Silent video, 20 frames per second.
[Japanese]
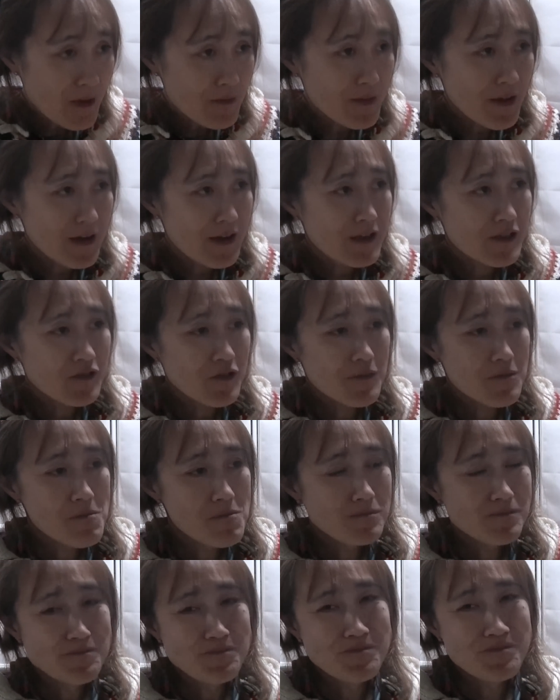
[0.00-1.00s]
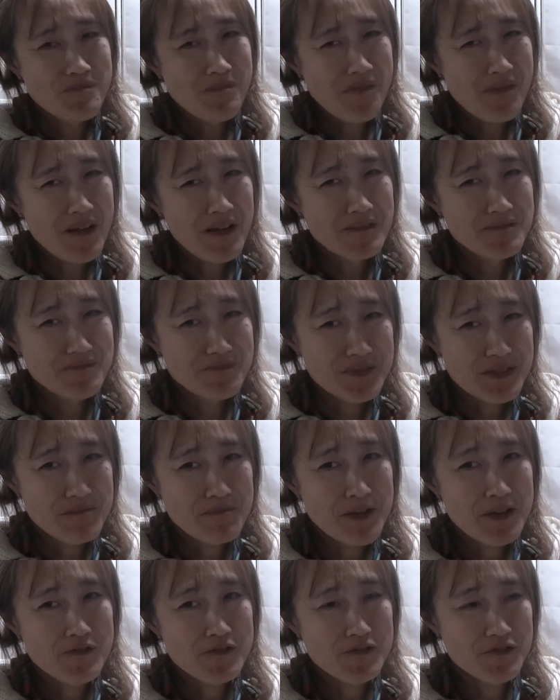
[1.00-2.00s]
なんかひどい一
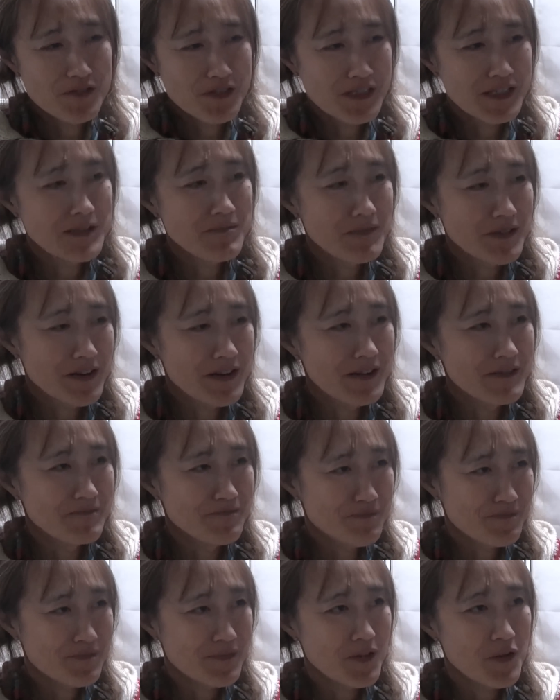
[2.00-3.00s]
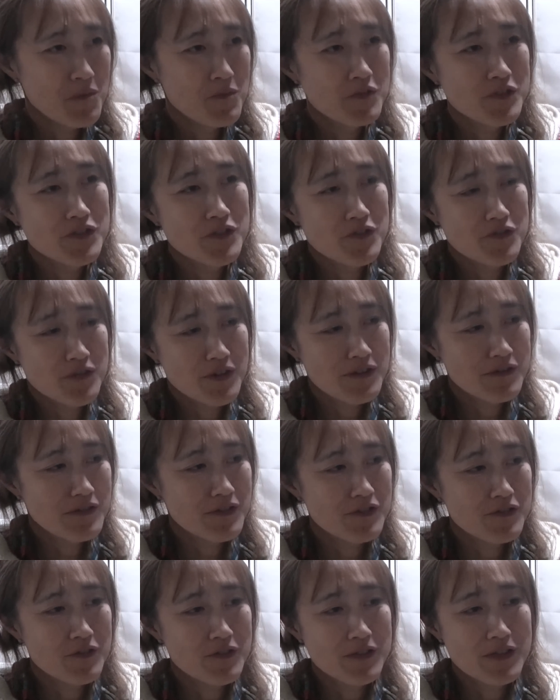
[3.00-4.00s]
般の人に聞いてみたら、面白いとか言って
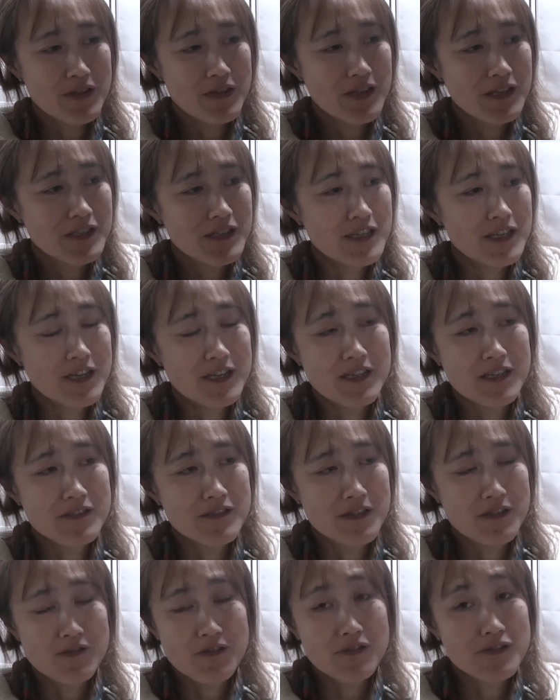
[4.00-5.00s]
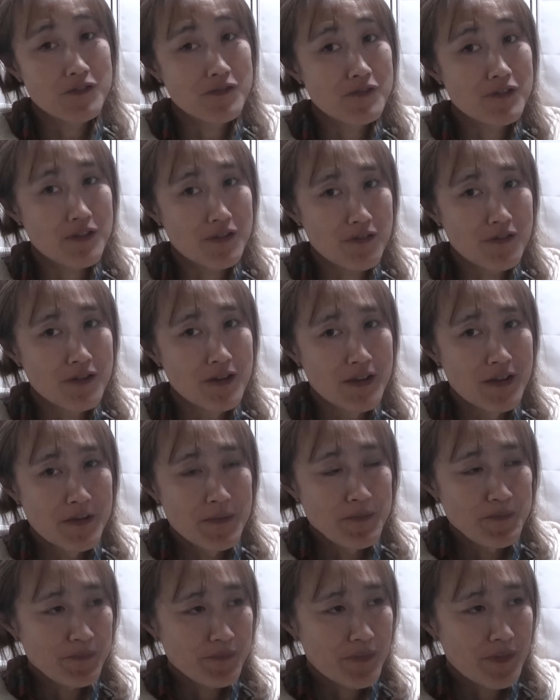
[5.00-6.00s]
る人がいて景色がいいですねって言ってる人いるけど
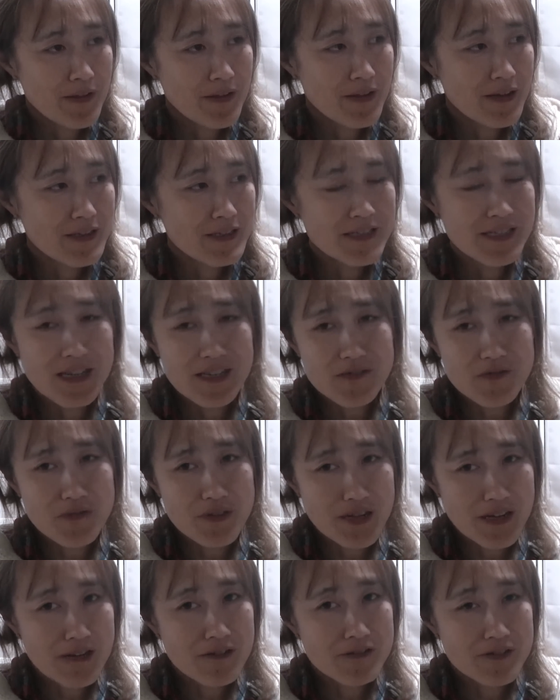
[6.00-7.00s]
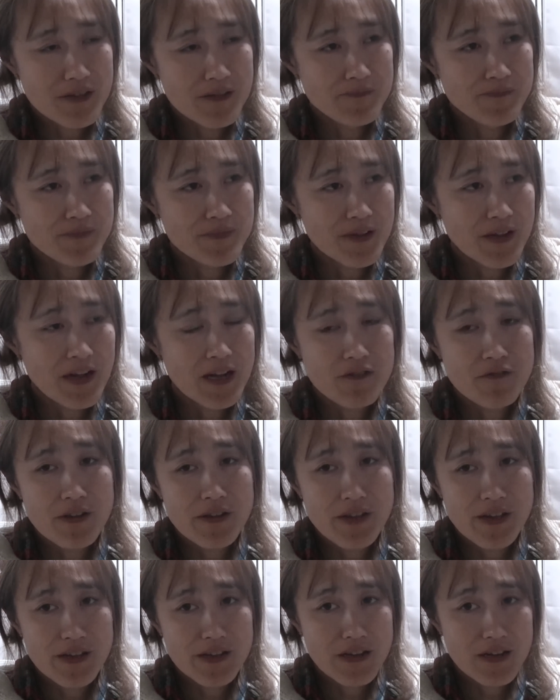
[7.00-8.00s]
なんか嫌そうな顔して害は
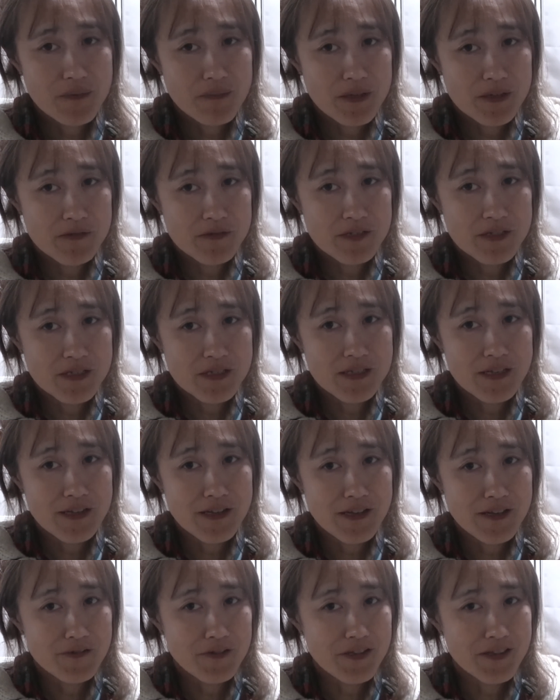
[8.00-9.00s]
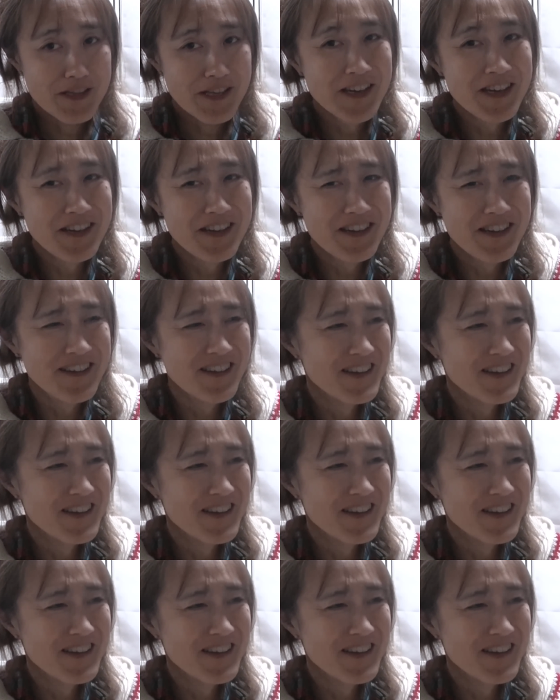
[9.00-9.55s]
ないから別にいいんじゃないねって